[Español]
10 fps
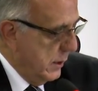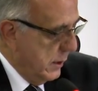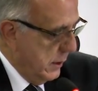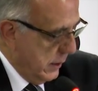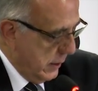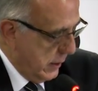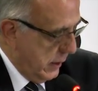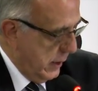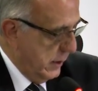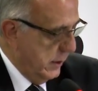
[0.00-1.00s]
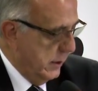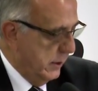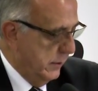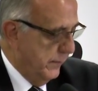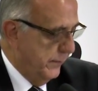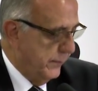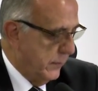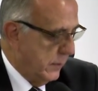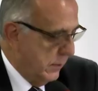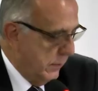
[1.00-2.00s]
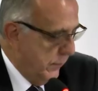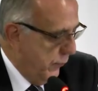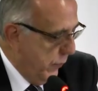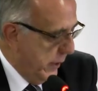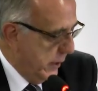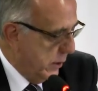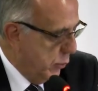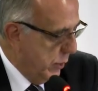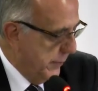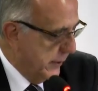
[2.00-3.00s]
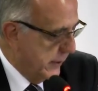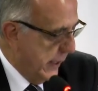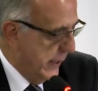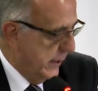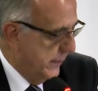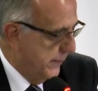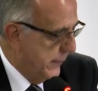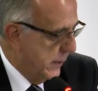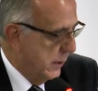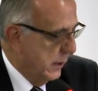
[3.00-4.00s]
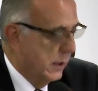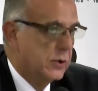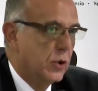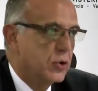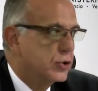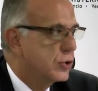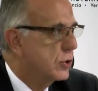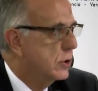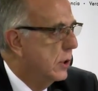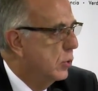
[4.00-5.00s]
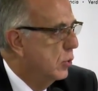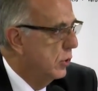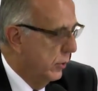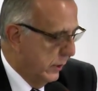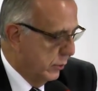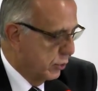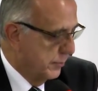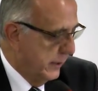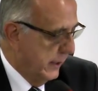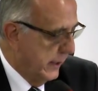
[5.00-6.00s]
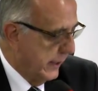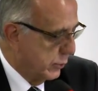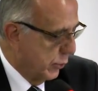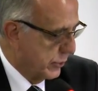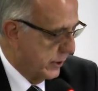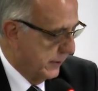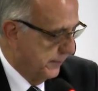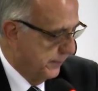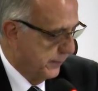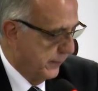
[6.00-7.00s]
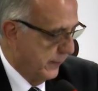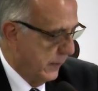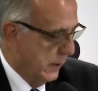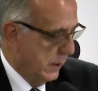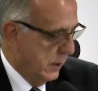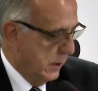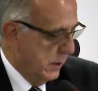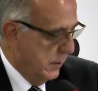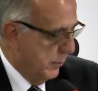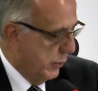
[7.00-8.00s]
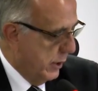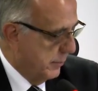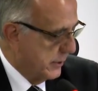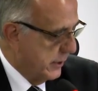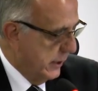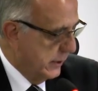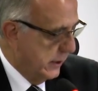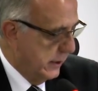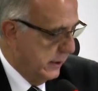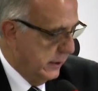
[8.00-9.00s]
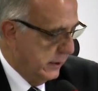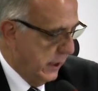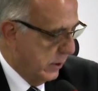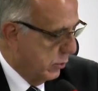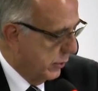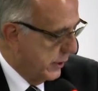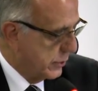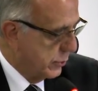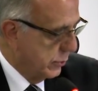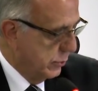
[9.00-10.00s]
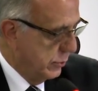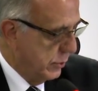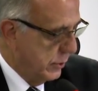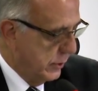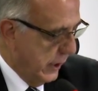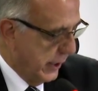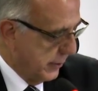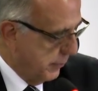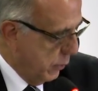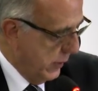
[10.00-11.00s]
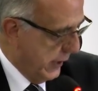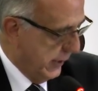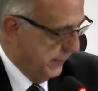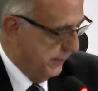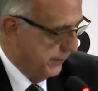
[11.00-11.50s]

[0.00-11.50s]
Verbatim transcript: eh, que fue juramentada el 2 de julio del 2014 por el presidente del Congreso de la República,